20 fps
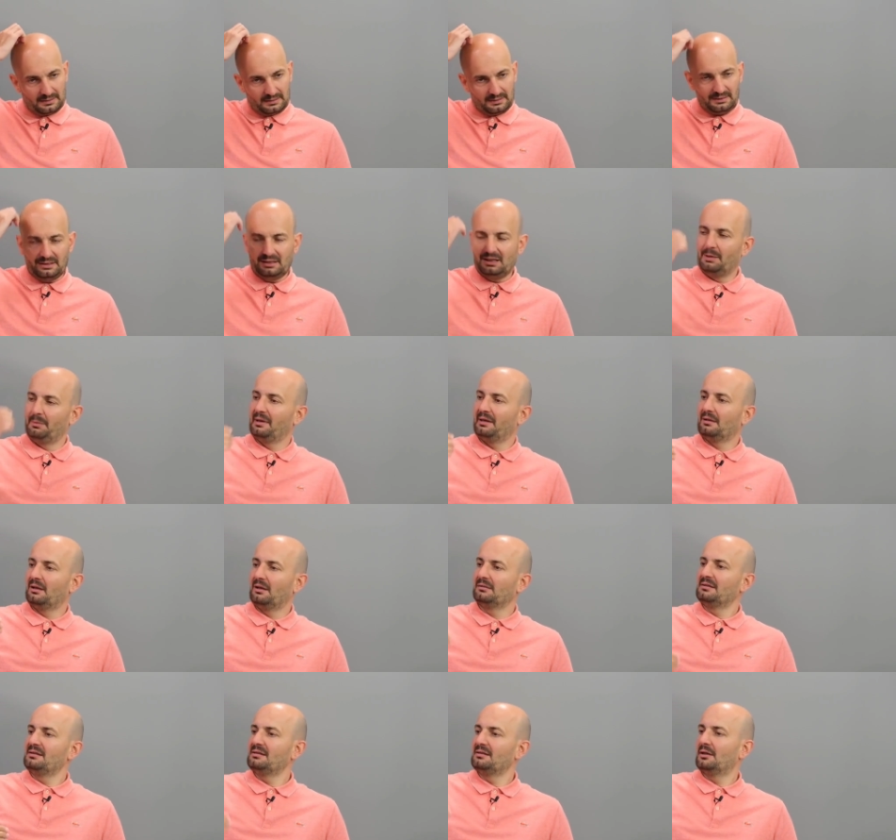Hmm. Ne
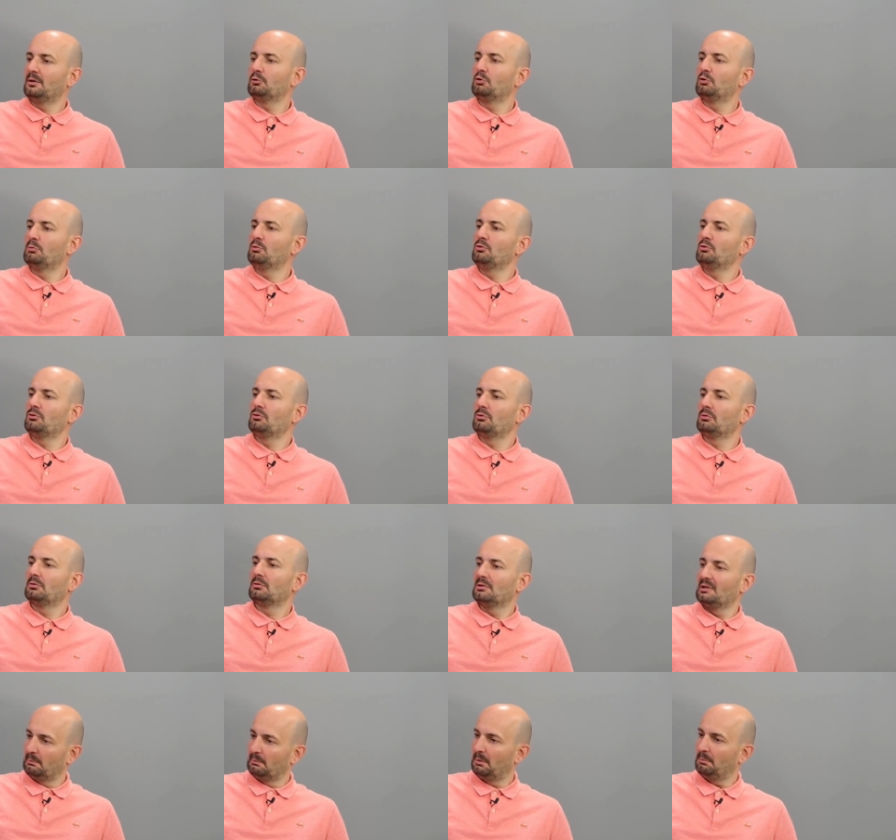beklendi? Sinan Gümüş
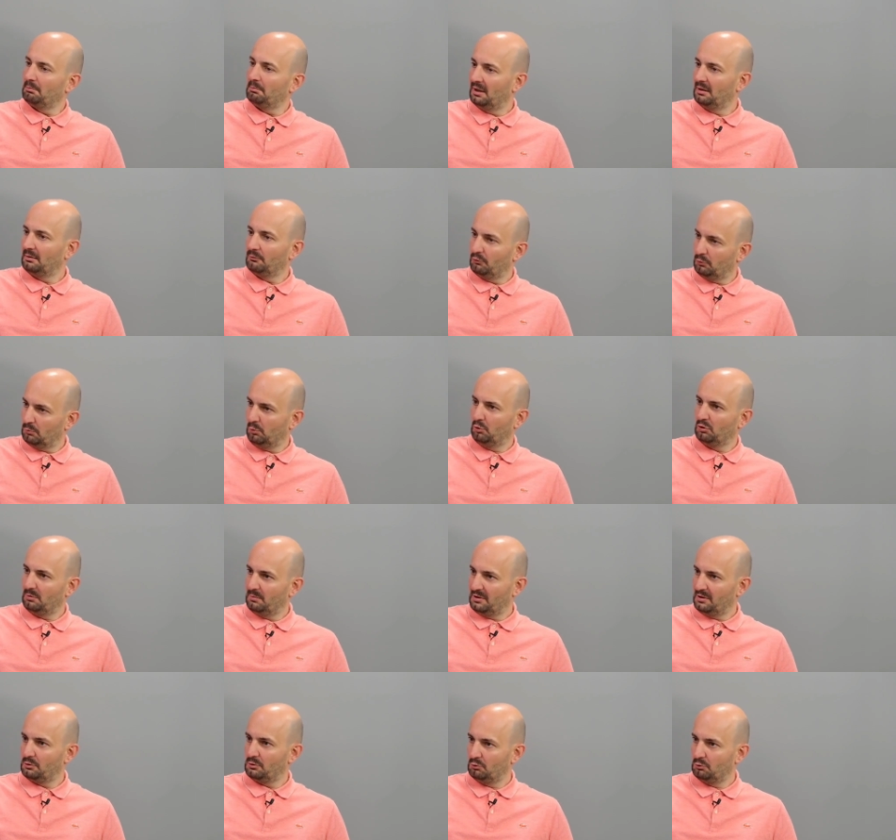tamam ben futbol
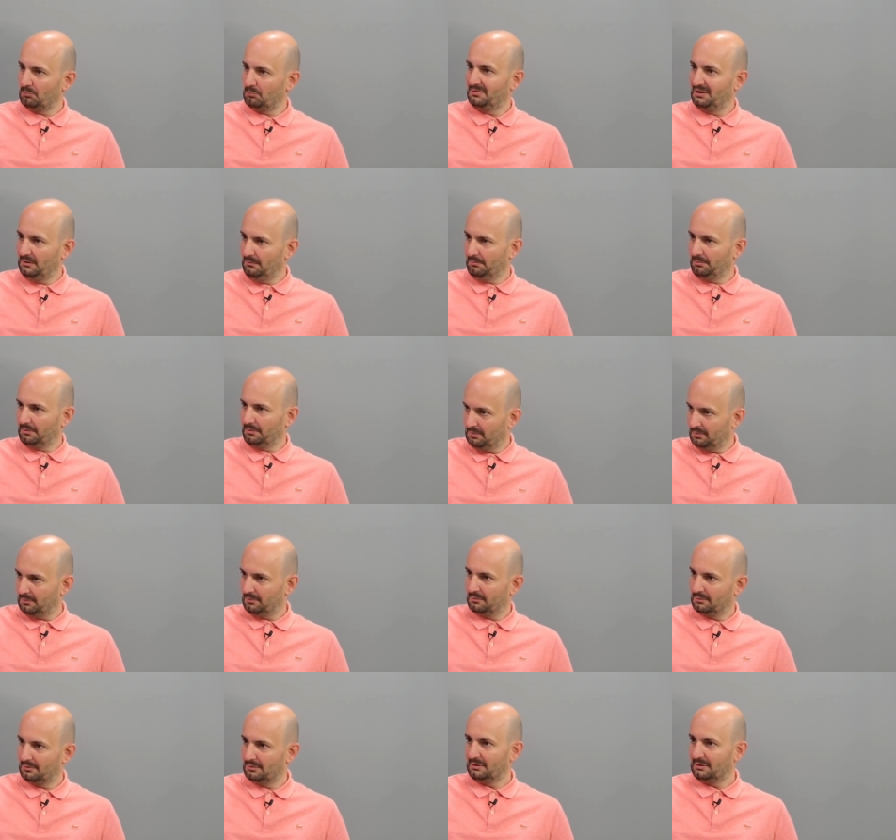oynamak istiyorum deyip
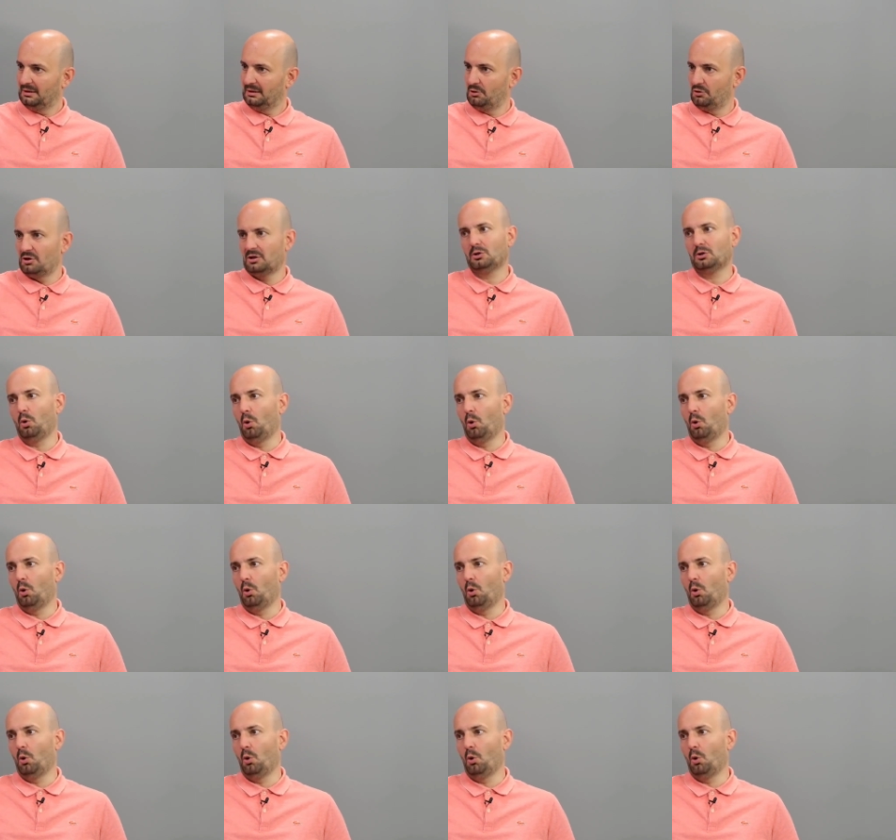gidecekti.